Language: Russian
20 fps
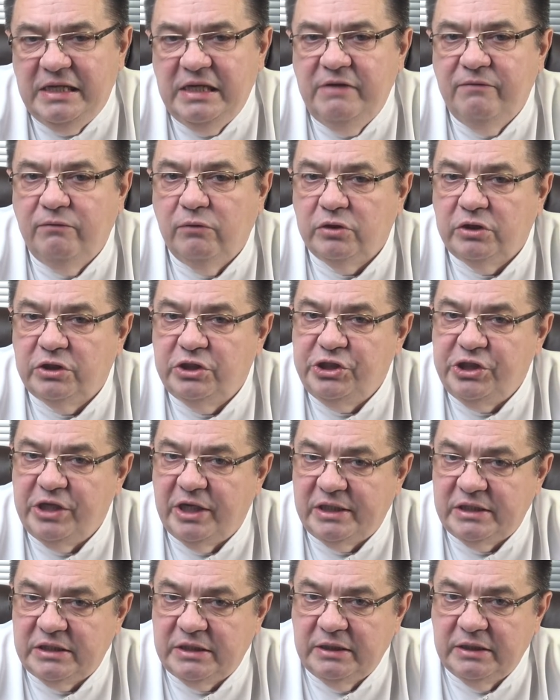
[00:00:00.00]
и вот
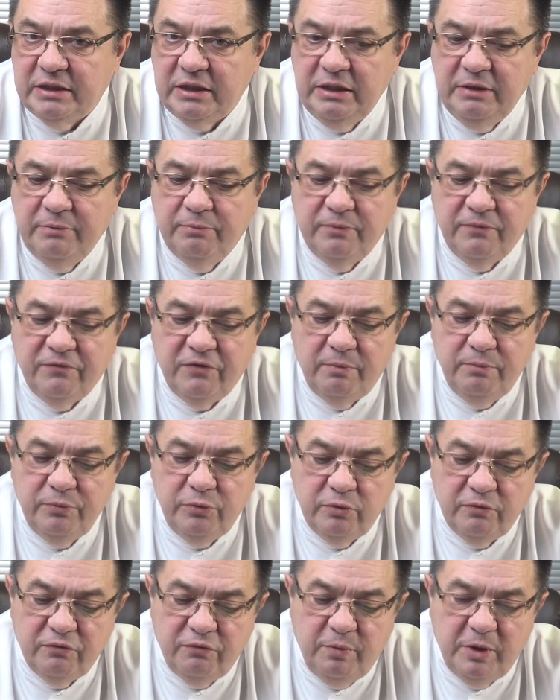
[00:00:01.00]
часто им
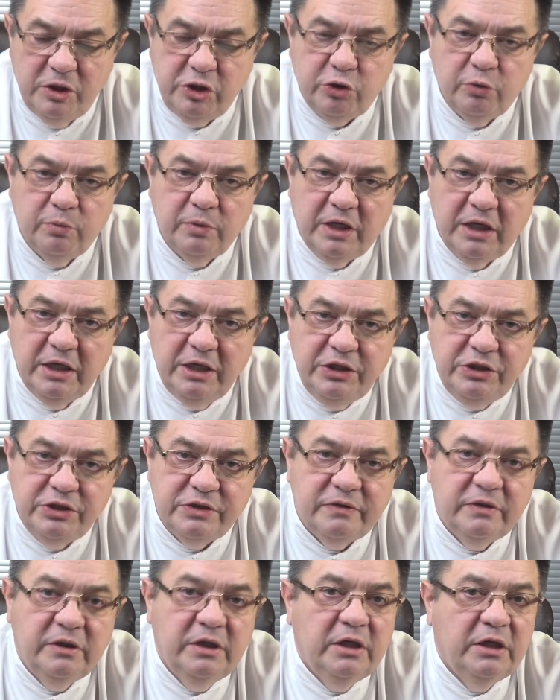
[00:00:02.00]
вам в большом
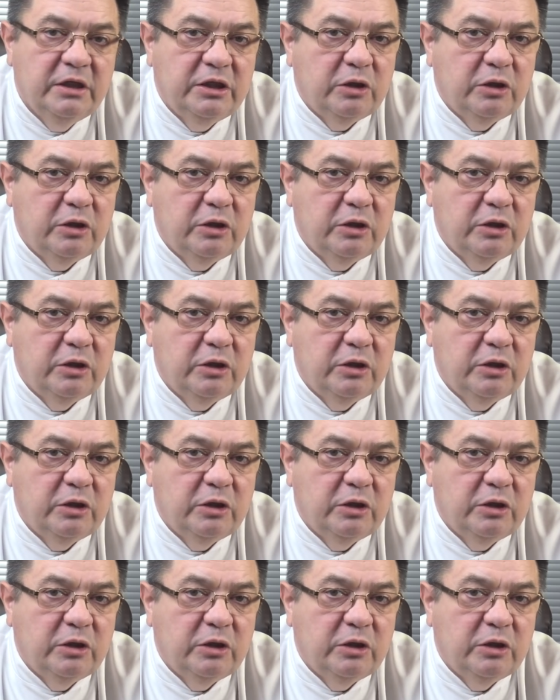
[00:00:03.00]
количестве